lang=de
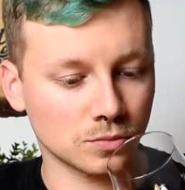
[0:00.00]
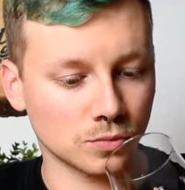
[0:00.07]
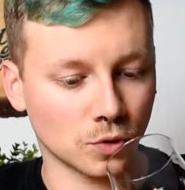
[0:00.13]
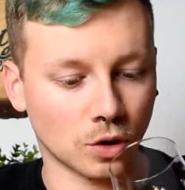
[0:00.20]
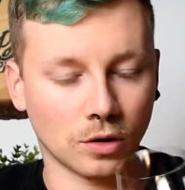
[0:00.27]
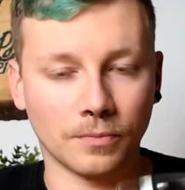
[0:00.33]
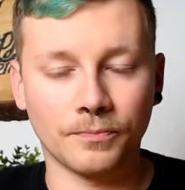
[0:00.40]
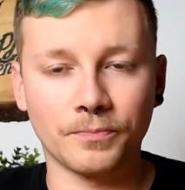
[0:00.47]

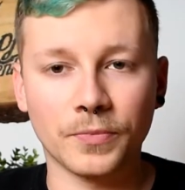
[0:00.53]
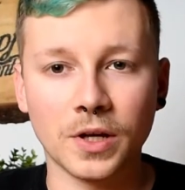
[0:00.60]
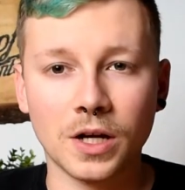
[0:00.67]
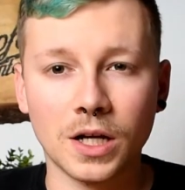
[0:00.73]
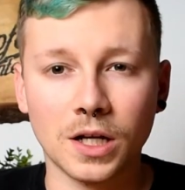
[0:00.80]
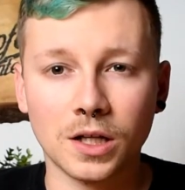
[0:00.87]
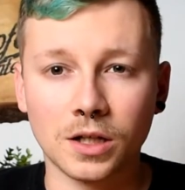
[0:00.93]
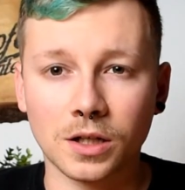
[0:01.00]
ja,
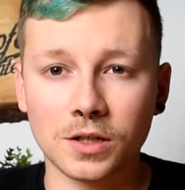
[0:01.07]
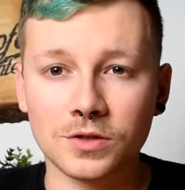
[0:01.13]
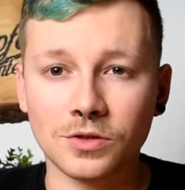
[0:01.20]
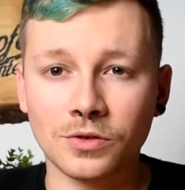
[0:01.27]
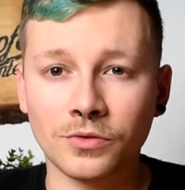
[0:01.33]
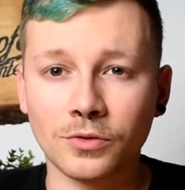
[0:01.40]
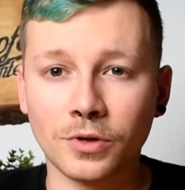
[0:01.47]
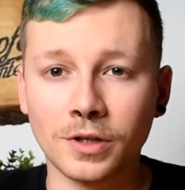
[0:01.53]
das soll
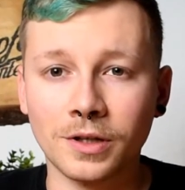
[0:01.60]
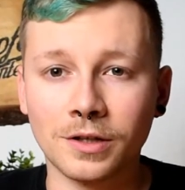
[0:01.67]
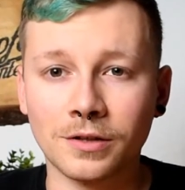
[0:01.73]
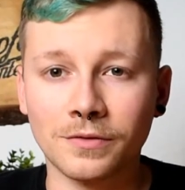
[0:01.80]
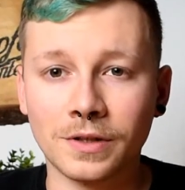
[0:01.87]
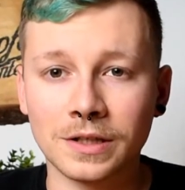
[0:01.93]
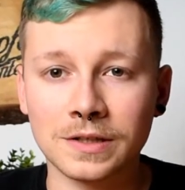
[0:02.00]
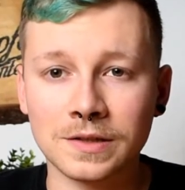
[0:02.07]
es für heute
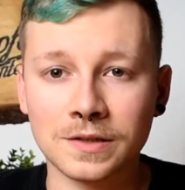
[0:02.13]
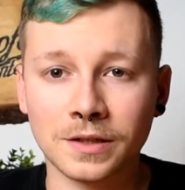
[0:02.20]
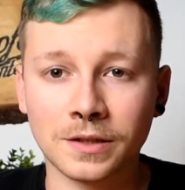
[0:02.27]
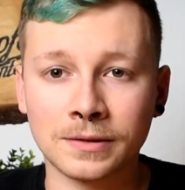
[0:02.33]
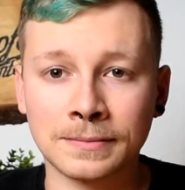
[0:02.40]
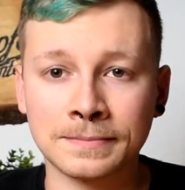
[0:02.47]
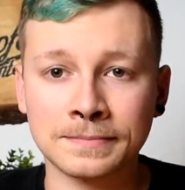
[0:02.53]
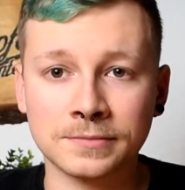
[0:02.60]
gewesen
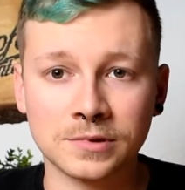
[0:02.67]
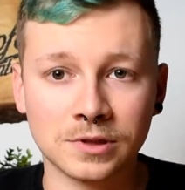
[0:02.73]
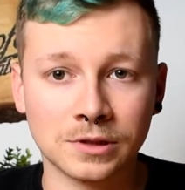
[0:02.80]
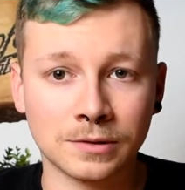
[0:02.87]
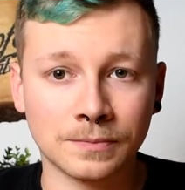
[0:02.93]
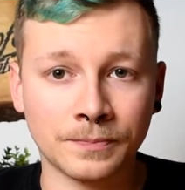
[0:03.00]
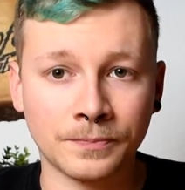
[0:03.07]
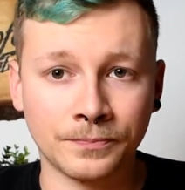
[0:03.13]
sein.
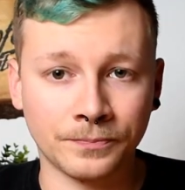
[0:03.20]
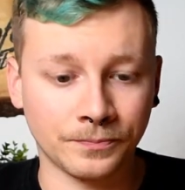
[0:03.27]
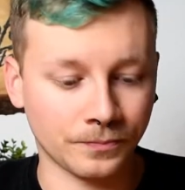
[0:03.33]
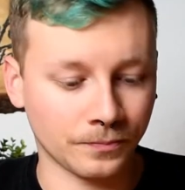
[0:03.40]
Ähm,